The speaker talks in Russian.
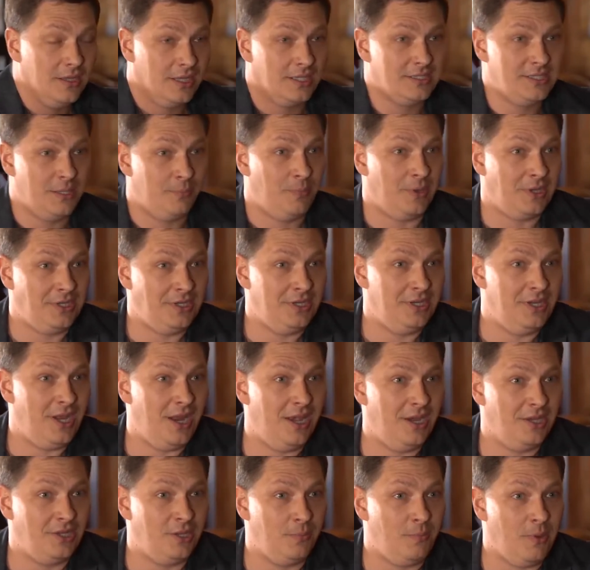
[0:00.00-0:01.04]
Так за 5
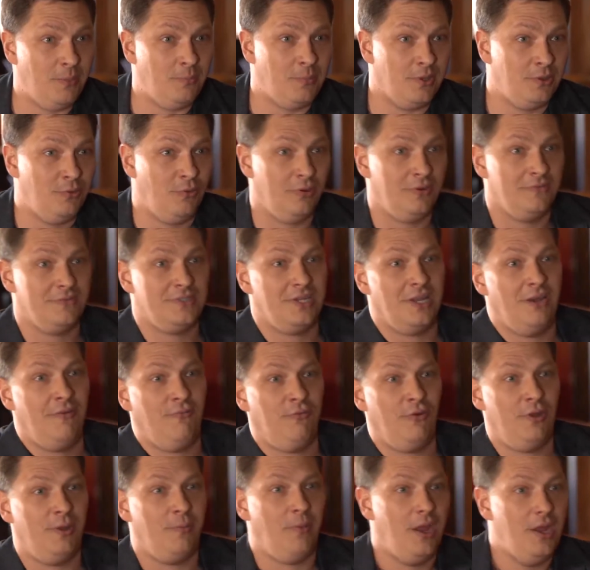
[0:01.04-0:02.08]
недель эти 5 поддонов с
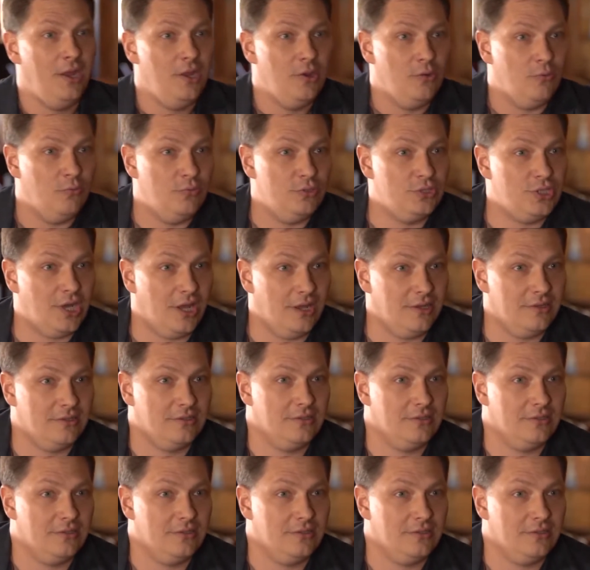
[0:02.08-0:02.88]
телефонами уезжают.